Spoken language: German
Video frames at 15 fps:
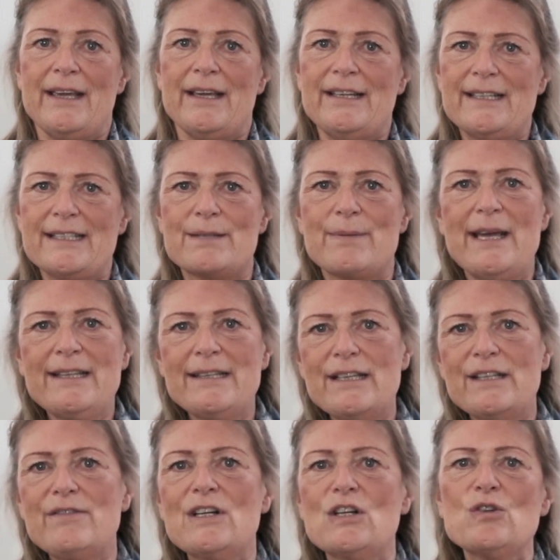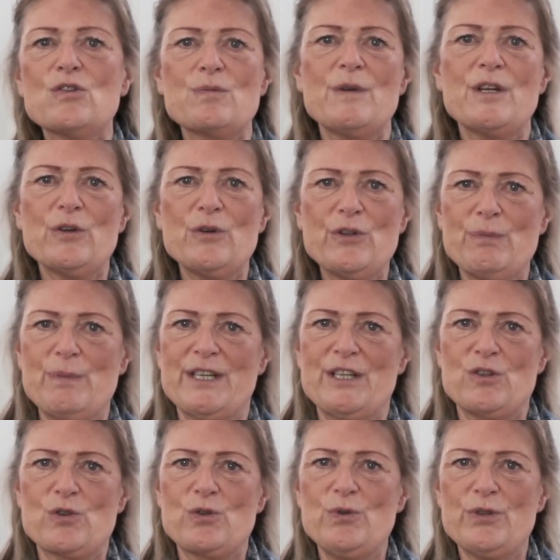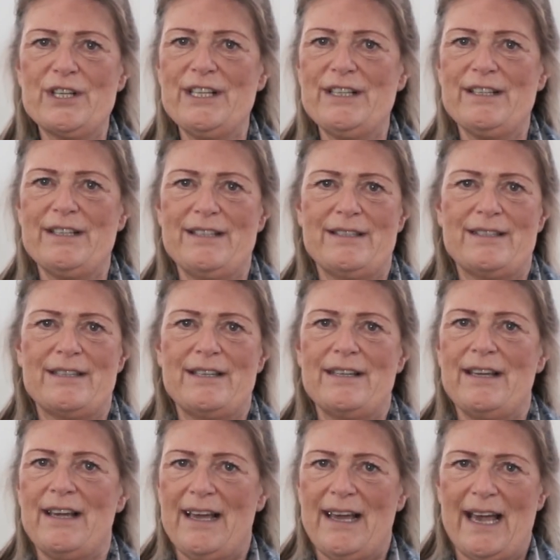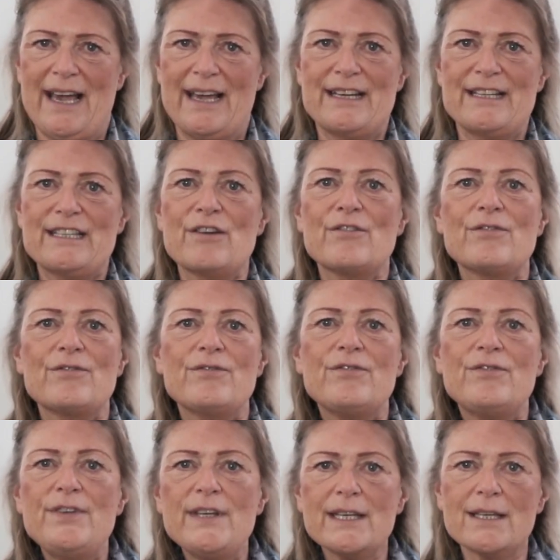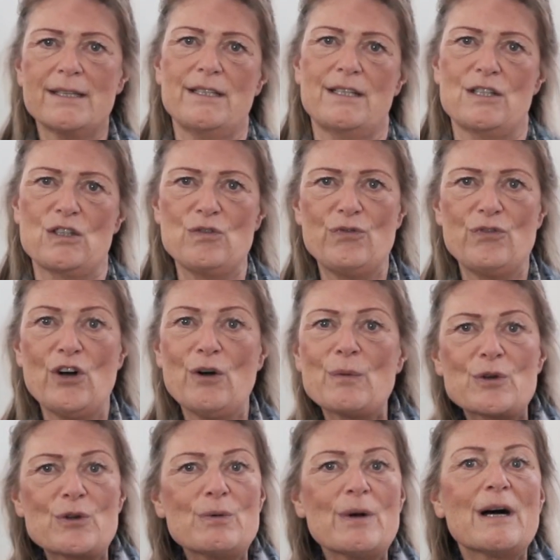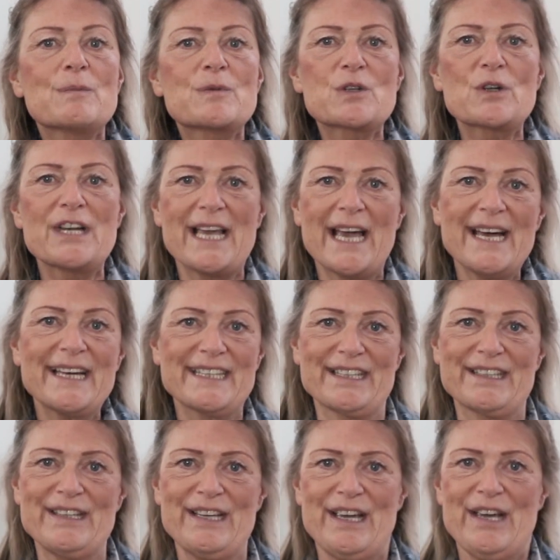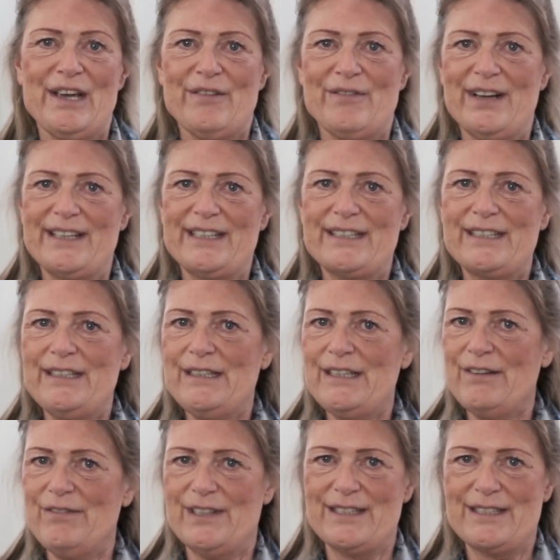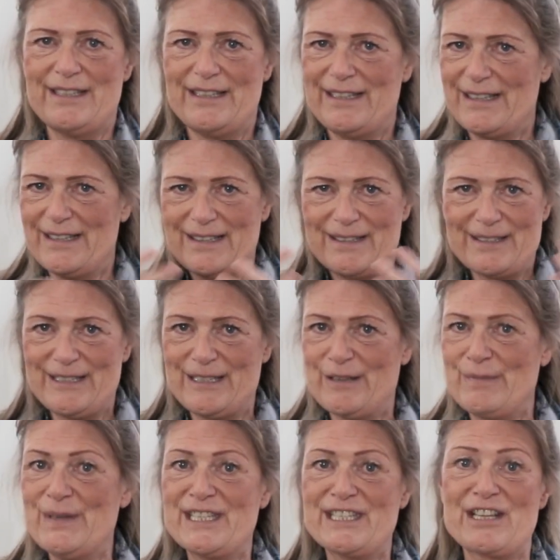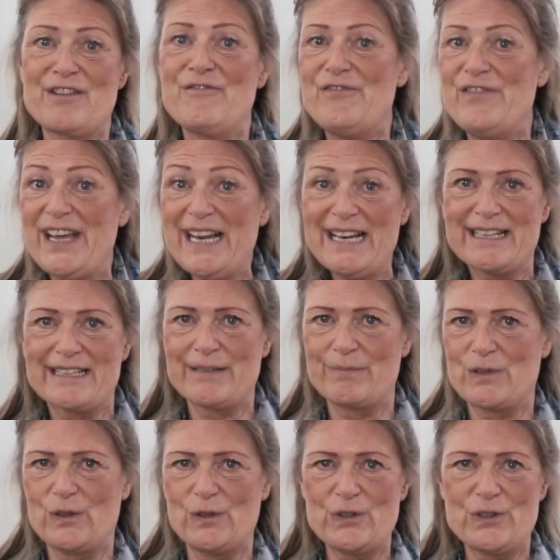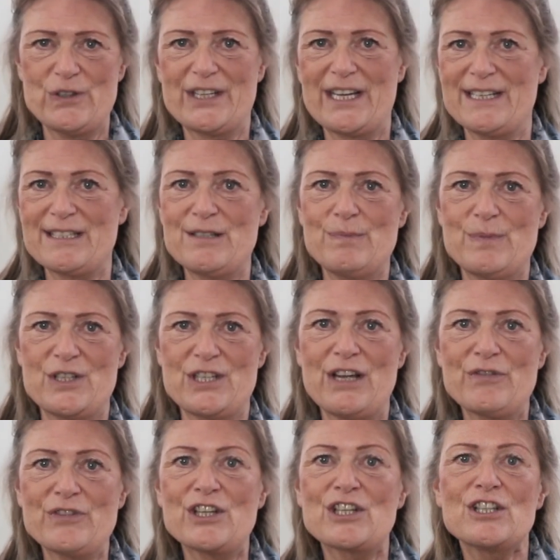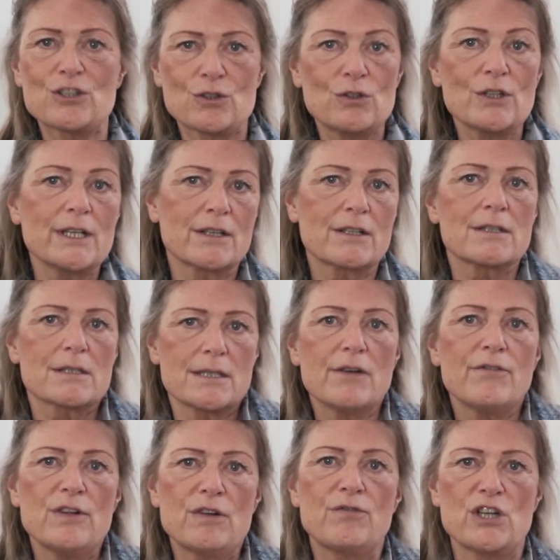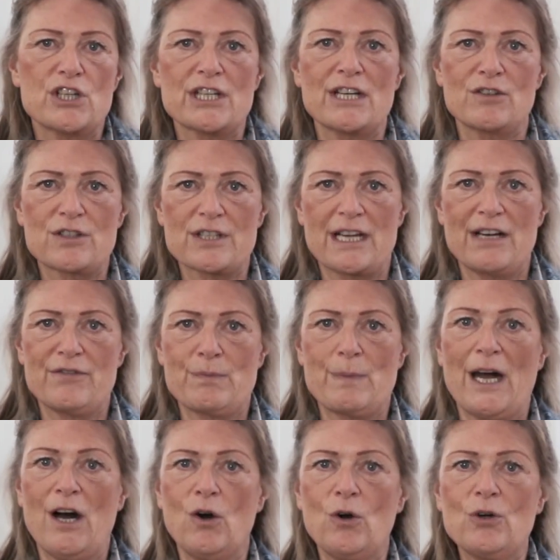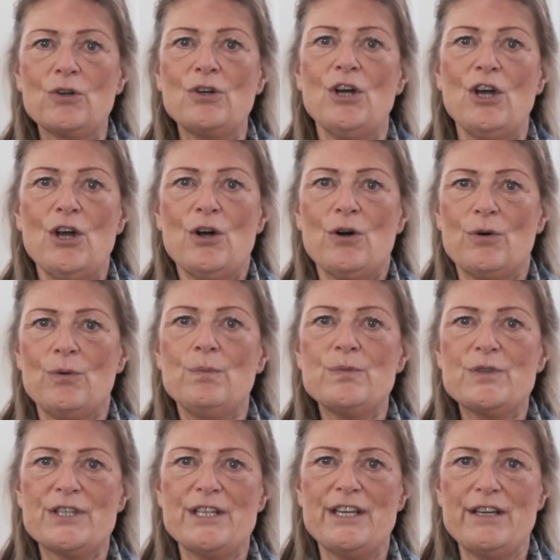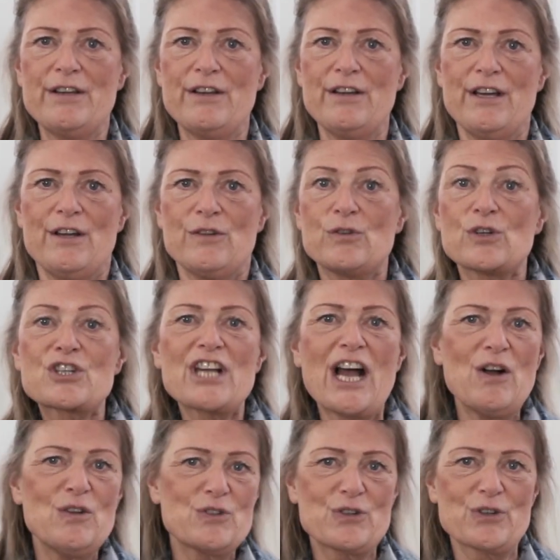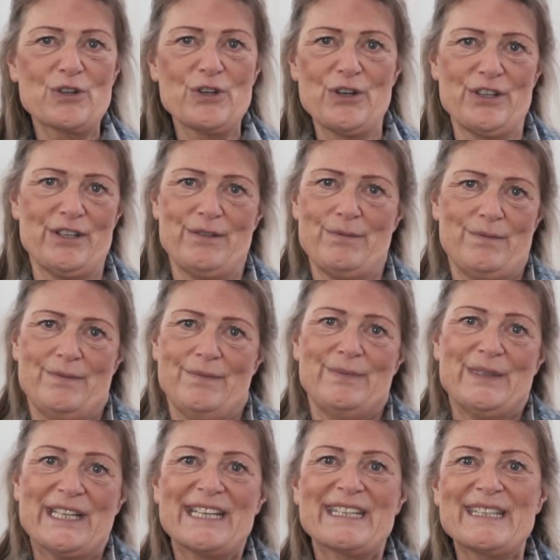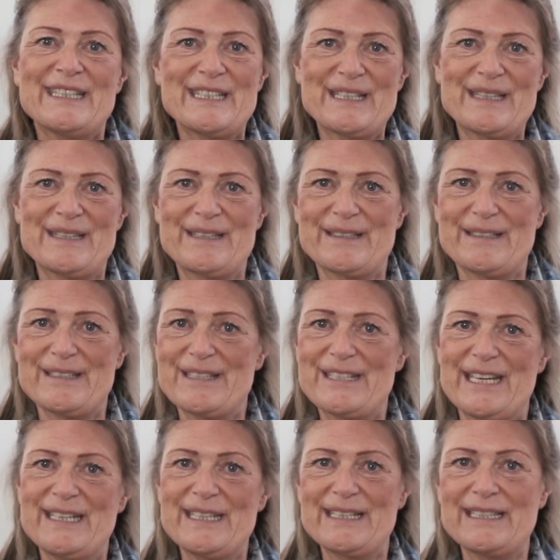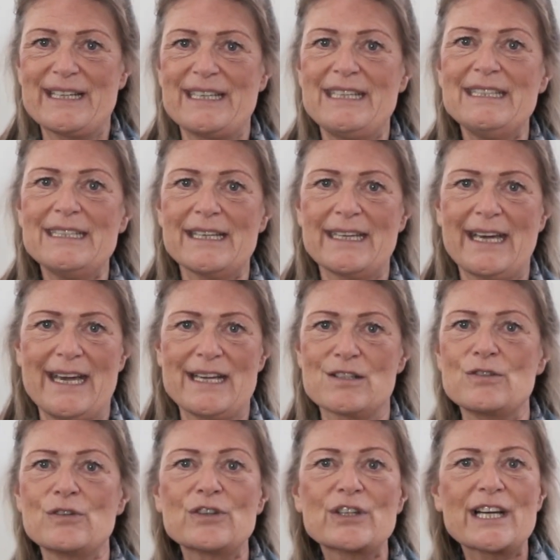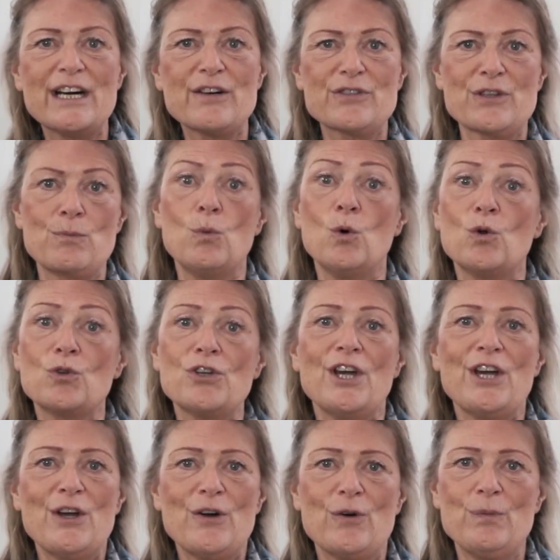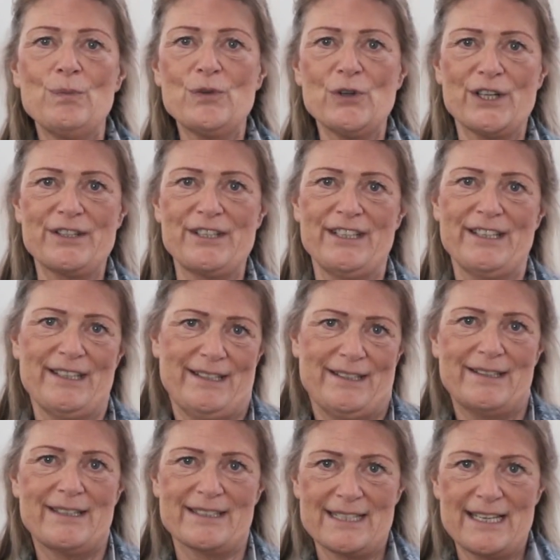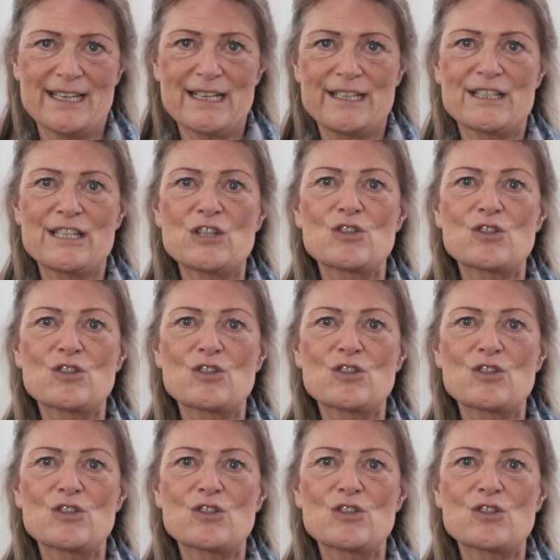In der zweiten Entwicklungsperiode bei den Schulkindern ist sie eine der wichtigsten Formen überhaupt zu lernen, weil die Kinder, wenn sie sich mit der Welt im Großen und Ganzen beschäftigen, natürlich sehr viel Vorstellungskraft brauchen, um sie durchschauen zu können. Man kann ja nicht äh, ständig nach Indien reisen oder gar auf den Mond, um dort tatsächlich